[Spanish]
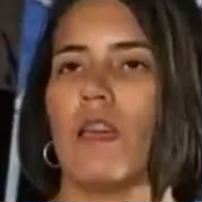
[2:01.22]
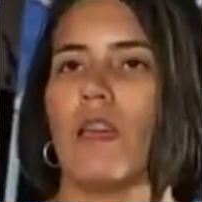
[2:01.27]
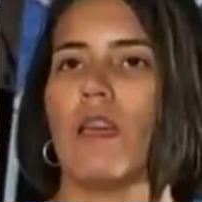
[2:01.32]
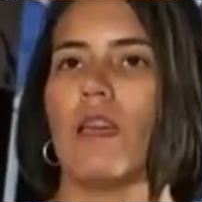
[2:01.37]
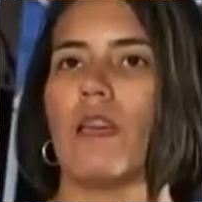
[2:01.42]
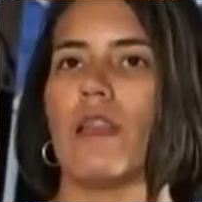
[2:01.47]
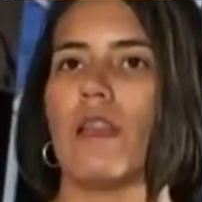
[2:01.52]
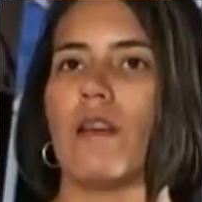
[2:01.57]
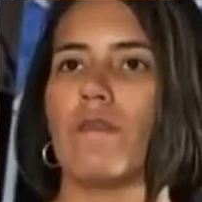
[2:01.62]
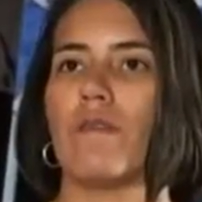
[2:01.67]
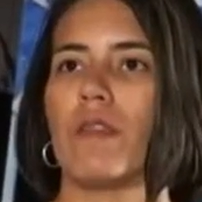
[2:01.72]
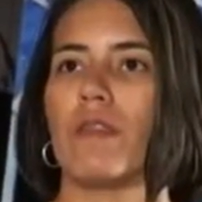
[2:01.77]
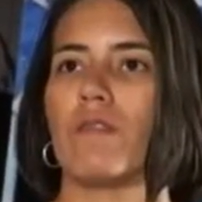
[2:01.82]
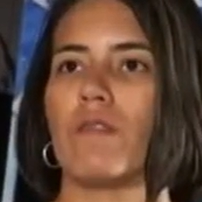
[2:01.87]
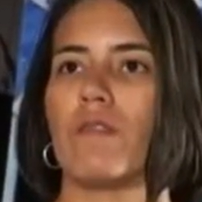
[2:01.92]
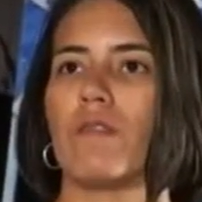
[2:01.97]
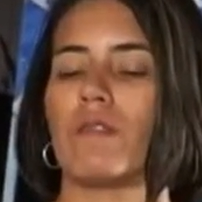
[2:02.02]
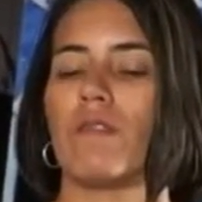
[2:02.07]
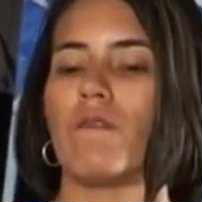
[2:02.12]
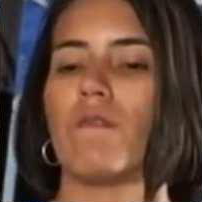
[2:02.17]
el
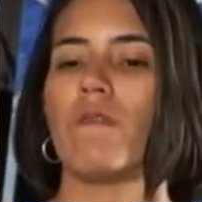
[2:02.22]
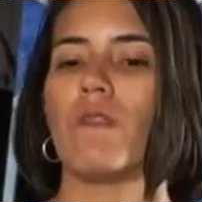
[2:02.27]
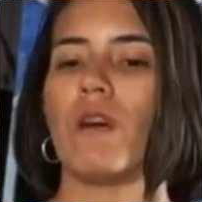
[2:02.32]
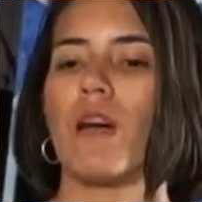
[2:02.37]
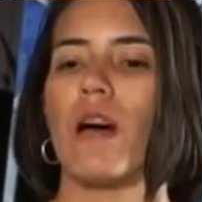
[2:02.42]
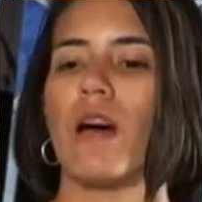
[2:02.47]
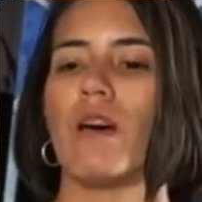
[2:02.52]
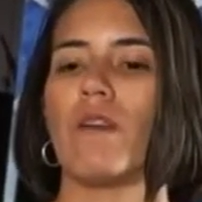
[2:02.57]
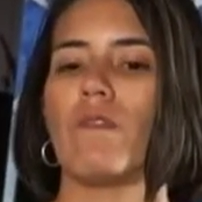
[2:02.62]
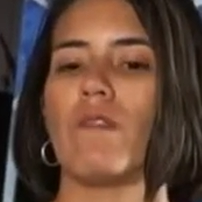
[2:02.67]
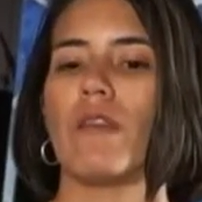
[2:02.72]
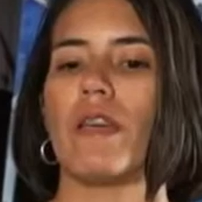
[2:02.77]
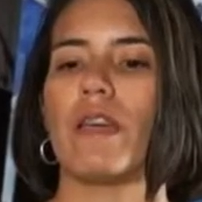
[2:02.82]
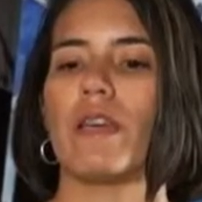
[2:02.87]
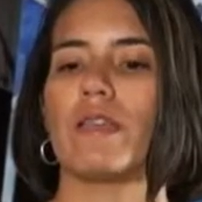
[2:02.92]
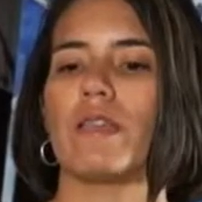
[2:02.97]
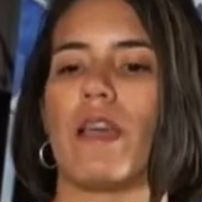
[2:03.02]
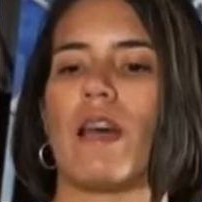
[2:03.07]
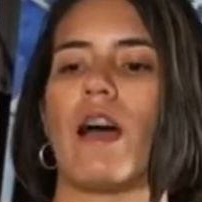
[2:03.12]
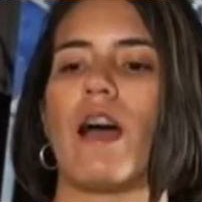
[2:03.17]
laboratorio está enfocado
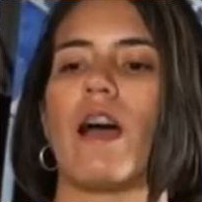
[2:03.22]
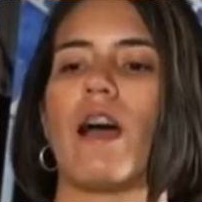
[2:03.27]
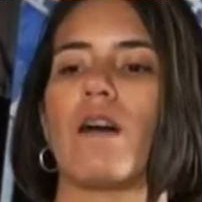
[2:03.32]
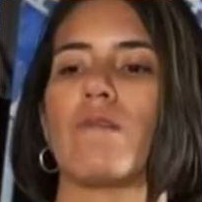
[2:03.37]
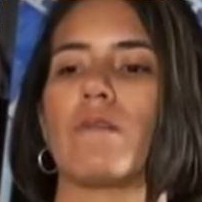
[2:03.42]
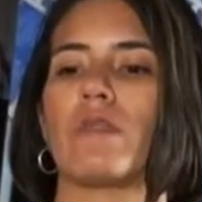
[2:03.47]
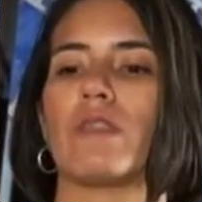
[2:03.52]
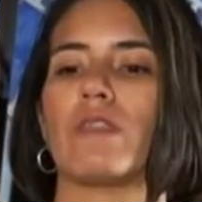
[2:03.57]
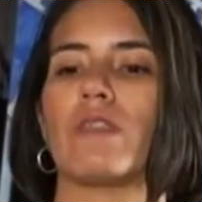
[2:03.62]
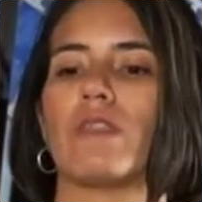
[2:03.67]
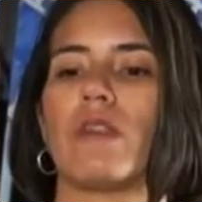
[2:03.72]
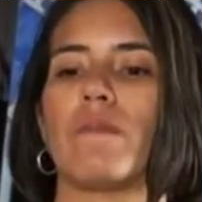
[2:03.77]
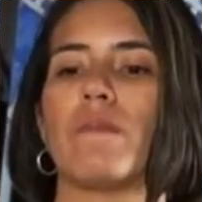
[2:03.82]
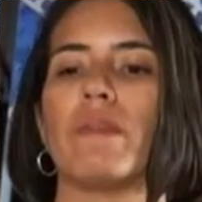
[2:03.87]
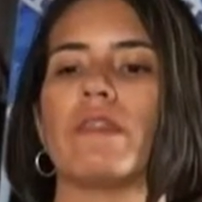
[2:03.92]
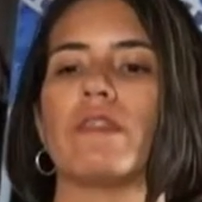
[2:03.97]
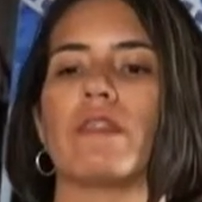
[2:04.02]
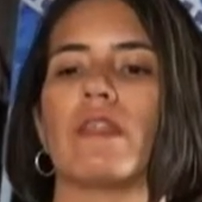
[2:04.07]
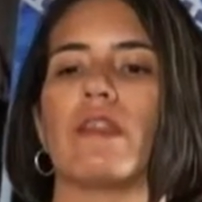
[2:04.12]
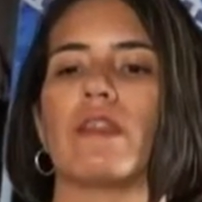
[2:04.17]
es a
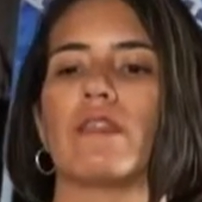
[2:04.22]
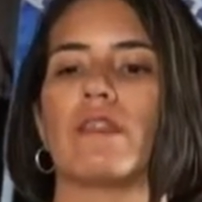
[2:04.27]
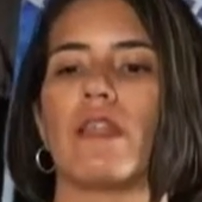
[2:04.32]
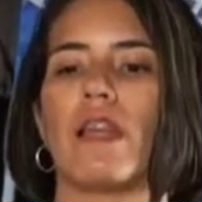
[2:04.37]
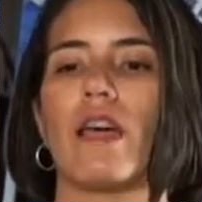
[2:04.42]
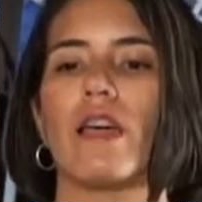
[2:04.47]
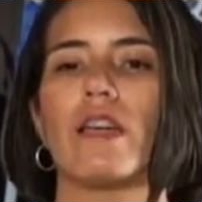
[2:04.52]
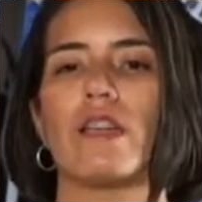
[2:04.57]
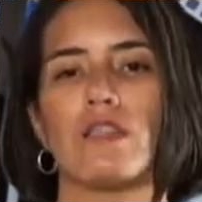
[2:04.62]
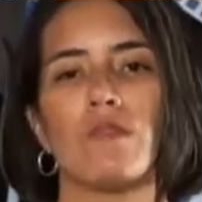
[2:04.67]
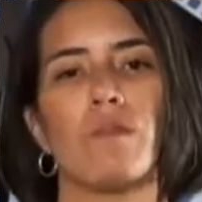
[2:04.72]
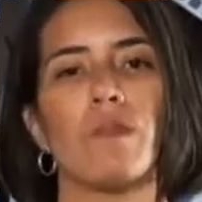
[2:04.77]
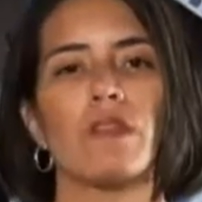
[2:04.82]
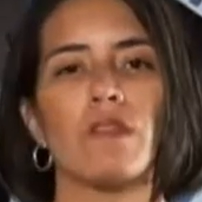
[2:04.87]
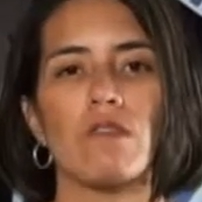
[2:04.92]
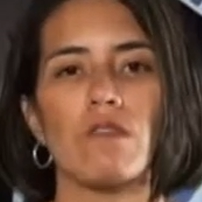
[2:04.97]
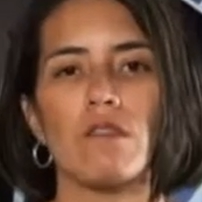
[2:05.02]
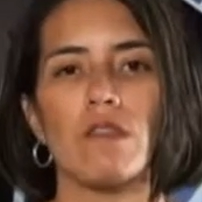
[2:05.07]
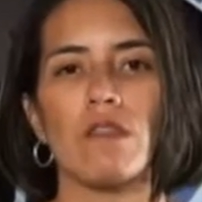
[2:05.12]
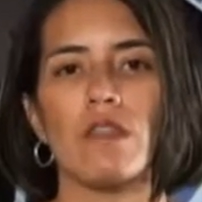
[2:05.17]
precisamente traer
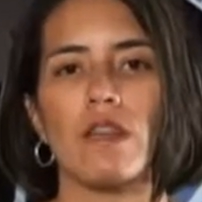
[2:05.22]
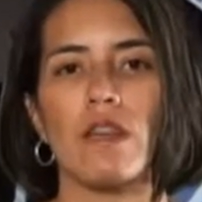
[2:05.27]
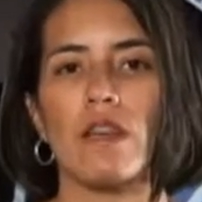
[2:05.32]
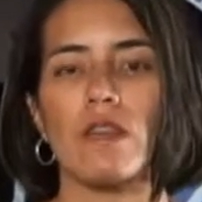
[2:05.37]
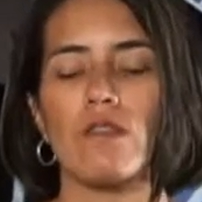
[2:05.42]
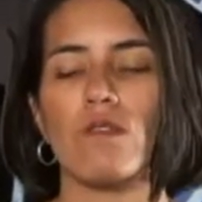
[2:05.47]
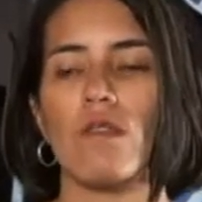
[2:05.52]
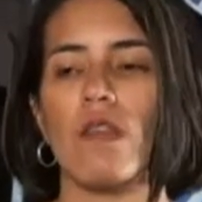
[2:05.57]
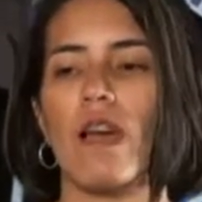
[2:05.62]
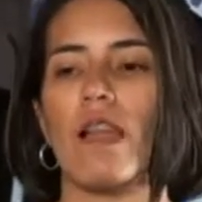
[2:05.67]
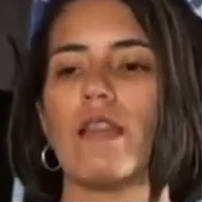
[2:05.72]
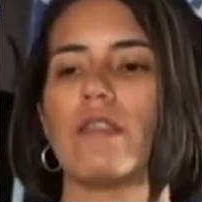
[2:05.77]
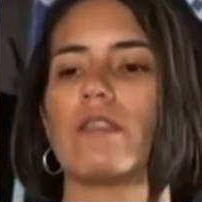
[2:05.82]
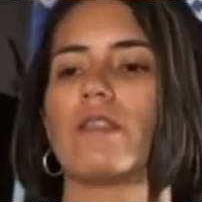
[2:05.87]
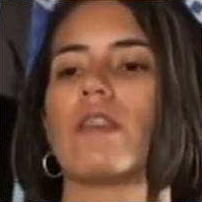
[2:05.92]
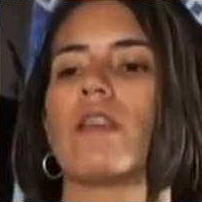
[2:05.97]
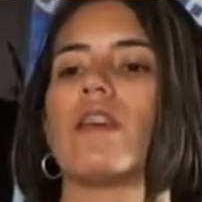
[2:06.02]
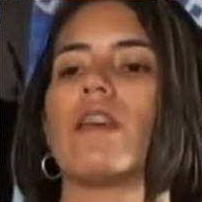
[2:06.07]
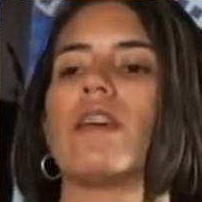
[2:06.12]
expertos internacionales